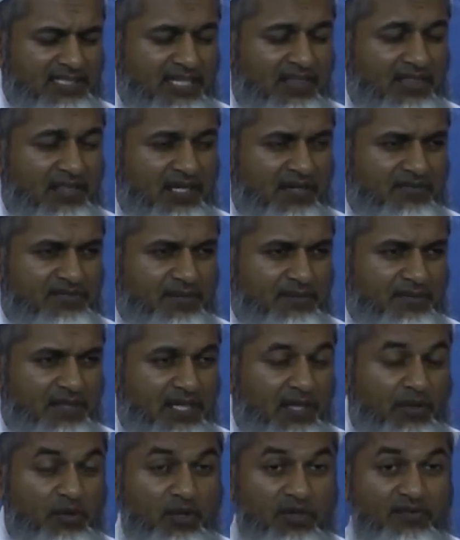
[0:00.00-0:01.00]
подумай. Тот
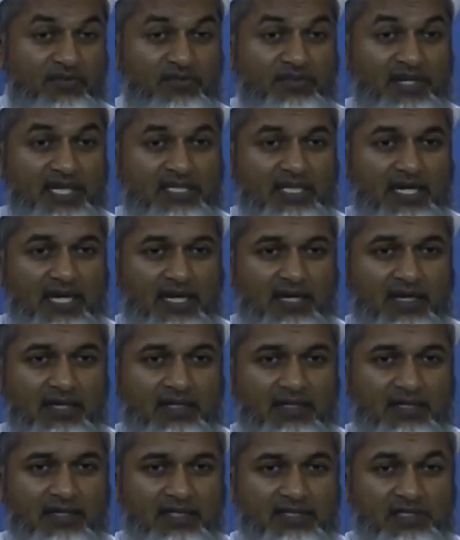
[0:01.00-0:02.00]
подумал о красной
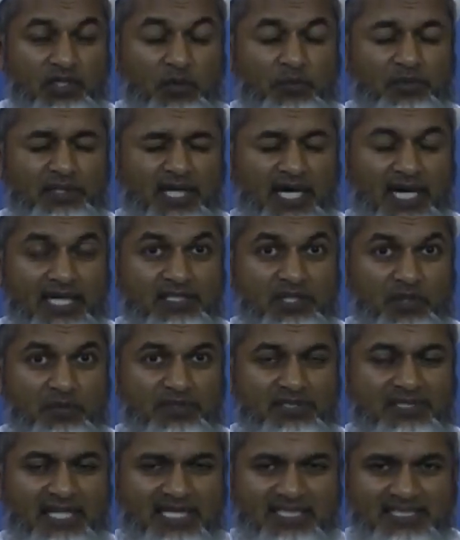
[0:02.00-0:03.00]
машине. Открой
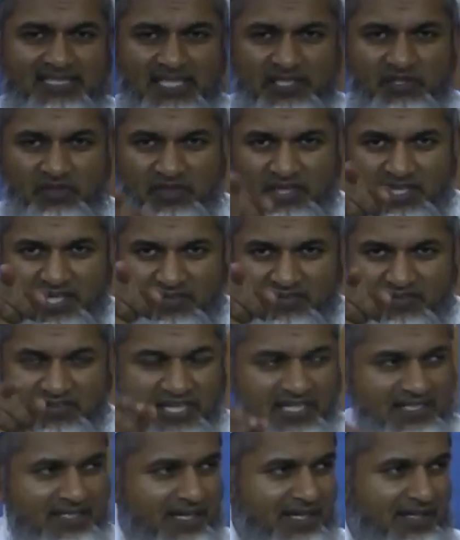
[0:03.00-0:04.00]
глаза. Ты подумал о
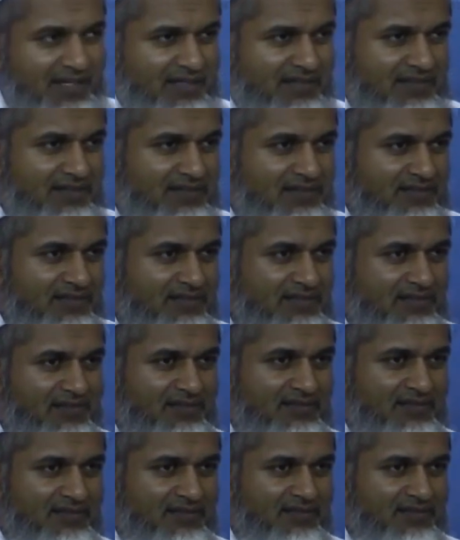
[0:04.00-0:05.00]
красной машине.
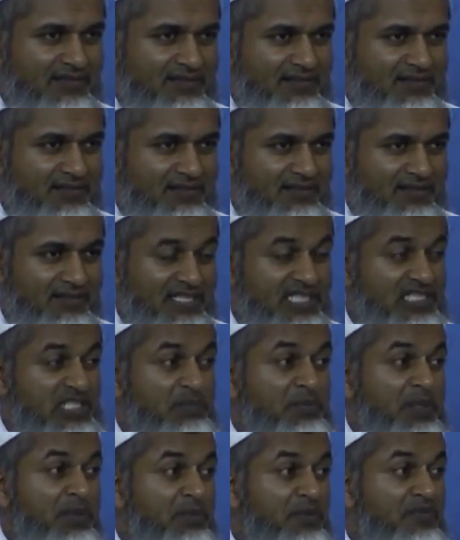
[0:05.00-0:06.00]
То
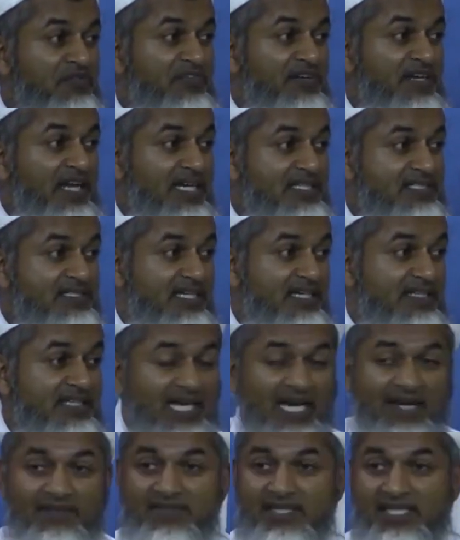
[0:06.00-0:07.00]
есть вот такие
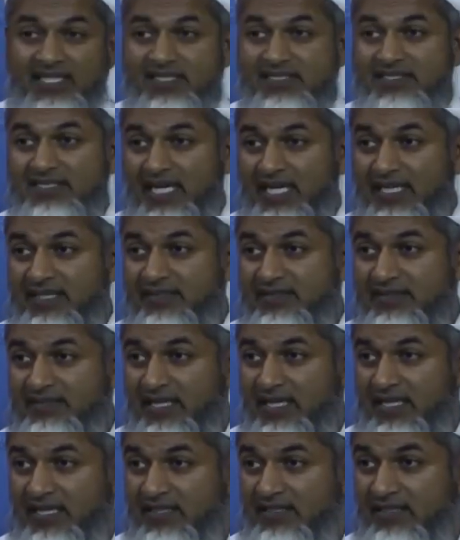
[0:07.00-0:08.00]
способности были у шейха.
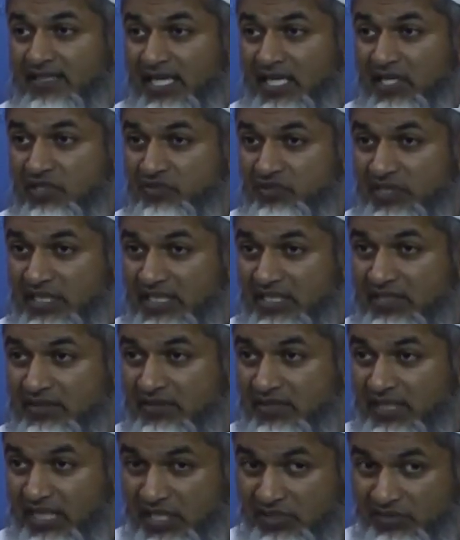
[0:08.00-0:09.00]
Он умел
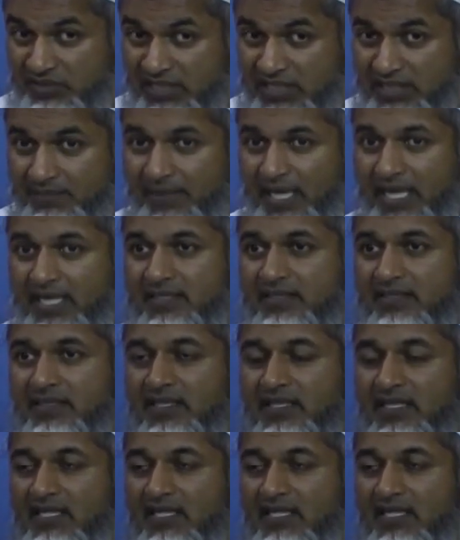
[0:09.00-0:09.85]
читать мысли.